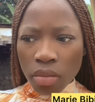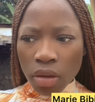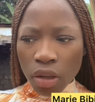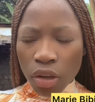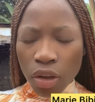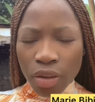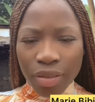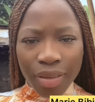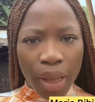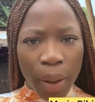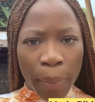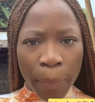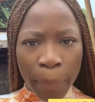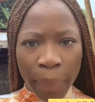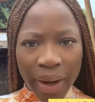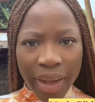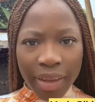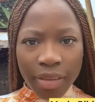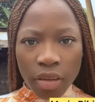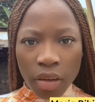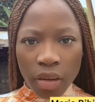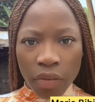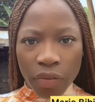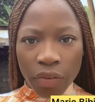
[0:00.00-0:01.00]
que ça
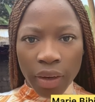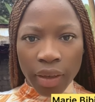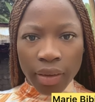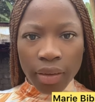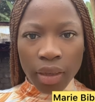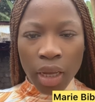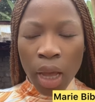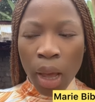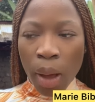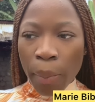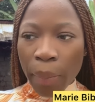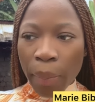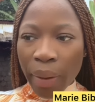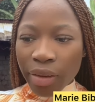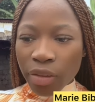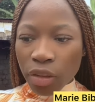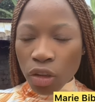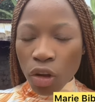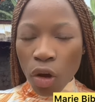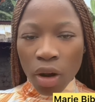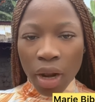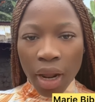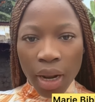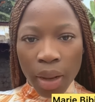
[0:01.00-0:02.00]
blesse en fait. Parce
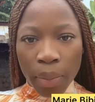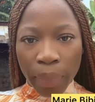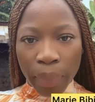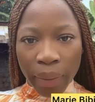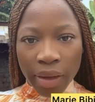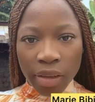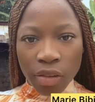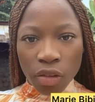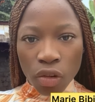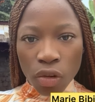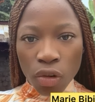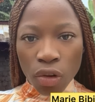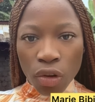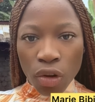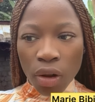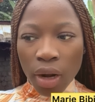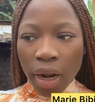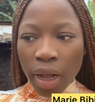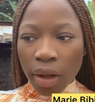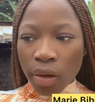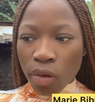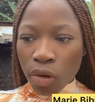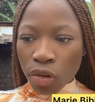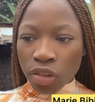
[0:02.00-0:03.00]
qu'on a l'impression que
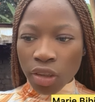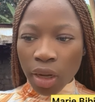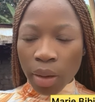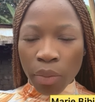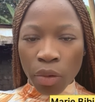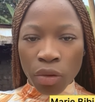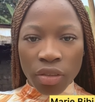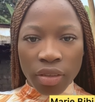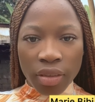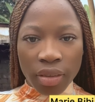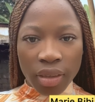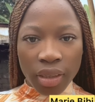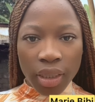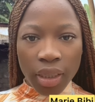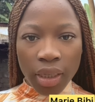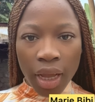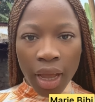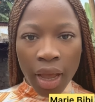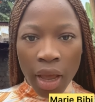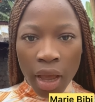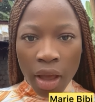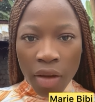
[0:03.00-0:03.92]
la coach Amon Chic